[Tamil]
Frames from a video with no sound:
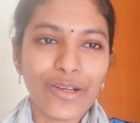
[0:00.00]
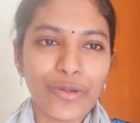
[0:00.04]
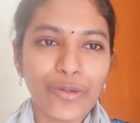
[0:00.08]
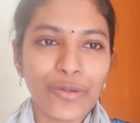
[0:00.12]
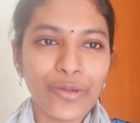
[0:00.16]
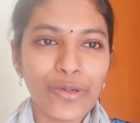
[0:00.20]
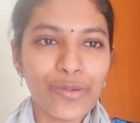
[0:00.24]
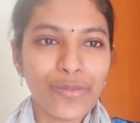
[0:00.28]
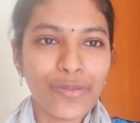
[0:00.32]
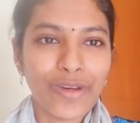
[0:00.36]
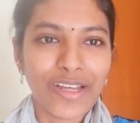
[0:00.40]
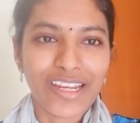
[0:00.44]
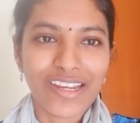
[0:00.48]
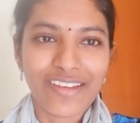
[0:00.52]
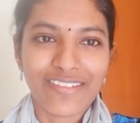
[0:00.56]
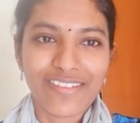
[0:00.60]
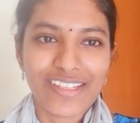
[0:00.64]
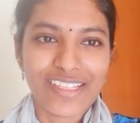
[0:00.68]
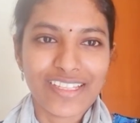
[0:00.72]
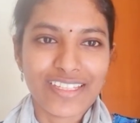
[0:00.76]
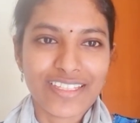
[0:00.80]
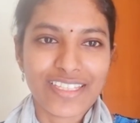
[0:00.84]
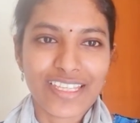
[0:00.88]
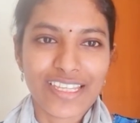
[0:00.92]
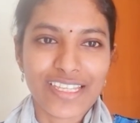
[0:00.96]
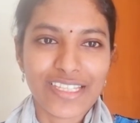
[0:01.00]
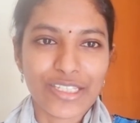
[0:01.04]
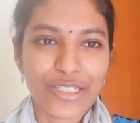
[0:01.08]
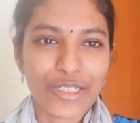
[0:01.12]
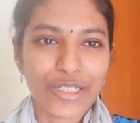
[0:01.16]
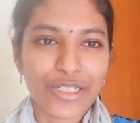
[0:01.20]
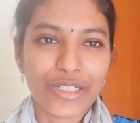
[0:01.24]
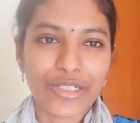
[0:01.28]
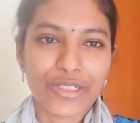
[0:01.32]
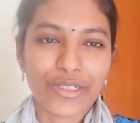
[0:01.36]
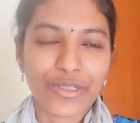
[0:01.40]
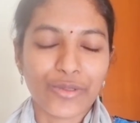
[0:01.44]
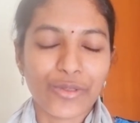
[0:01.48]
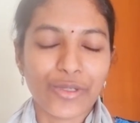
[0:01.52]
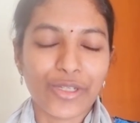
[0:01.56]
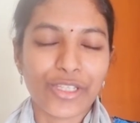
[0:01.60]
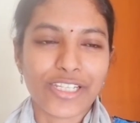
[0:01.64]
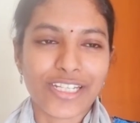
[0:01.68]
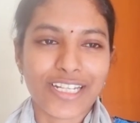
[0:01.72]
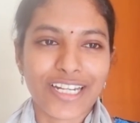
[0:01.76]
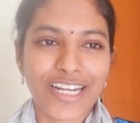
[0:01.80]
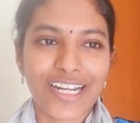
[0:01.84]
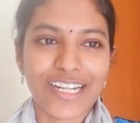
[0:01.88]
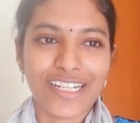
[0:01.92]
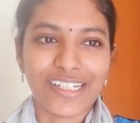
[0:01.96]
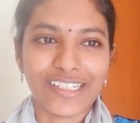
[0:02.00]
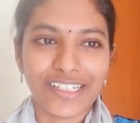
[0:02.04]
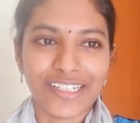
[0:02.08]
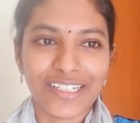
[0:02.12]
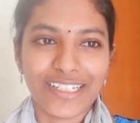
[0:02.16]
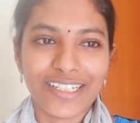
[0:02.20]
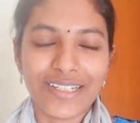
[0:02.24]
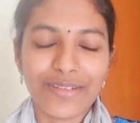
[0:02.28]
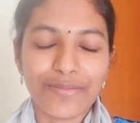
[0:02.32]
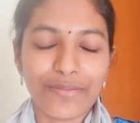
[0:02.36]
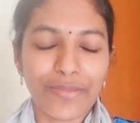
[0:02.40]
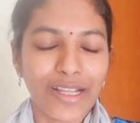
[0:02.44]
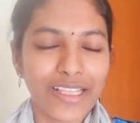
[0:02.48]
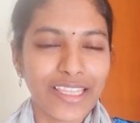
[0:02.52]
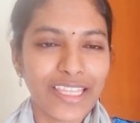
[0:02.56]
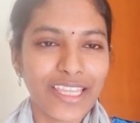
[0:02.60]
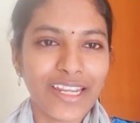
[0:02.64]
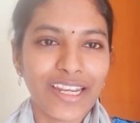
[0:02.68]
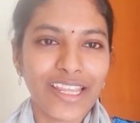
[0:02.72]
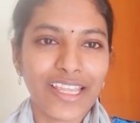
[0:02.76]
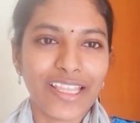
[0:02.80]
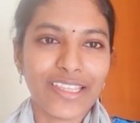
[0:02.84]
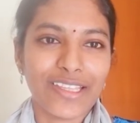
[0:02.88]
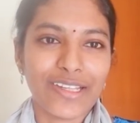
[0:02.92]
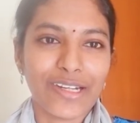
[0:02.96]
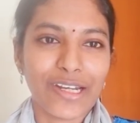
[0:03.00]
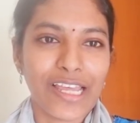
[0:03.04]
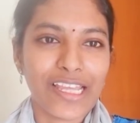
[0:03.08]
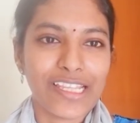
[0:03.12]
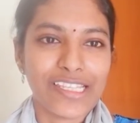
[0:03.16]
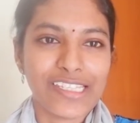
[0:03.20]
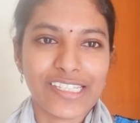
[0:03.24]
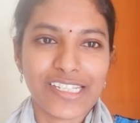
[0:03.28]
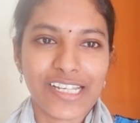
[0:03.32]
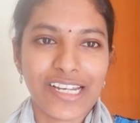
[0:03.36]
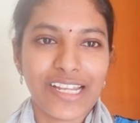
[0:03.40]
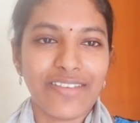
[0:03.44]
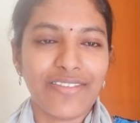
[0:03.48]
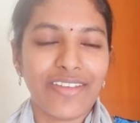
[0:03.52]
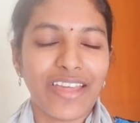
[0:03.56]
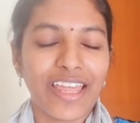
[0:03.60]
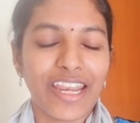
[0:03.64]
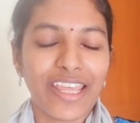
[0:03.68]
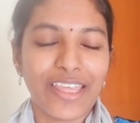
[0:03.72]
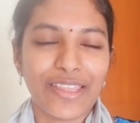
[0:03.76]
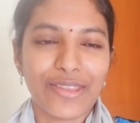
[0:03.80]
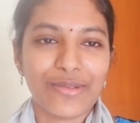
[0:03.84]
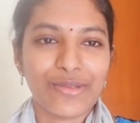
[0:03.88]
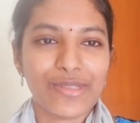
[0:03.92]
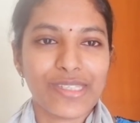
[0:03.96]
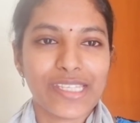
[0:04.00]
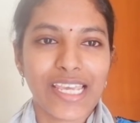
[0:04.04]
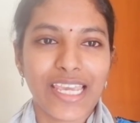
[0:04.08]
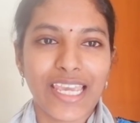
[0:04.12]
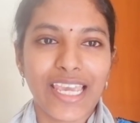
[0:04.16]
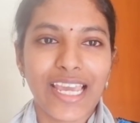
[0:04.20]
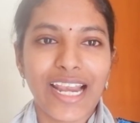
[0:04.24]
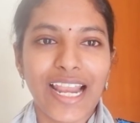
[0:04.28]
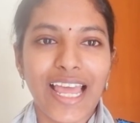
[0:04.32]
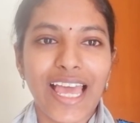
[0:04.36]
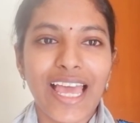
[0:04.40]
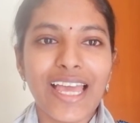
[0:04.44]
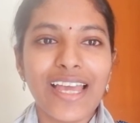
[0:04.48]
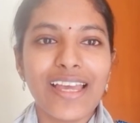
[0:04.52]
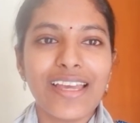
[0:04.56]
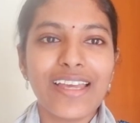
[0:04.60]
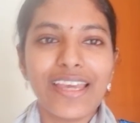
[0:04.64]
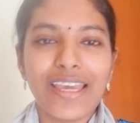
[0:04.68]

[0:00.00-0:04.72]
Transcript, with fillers: கூழ் மாதிரி வந்து செஞ்சு குடிச்சிக்கலான்ட்டு மதியானம் எதுவும் லஞ்செல்லாம் வேறு எதுவும் செய்யலை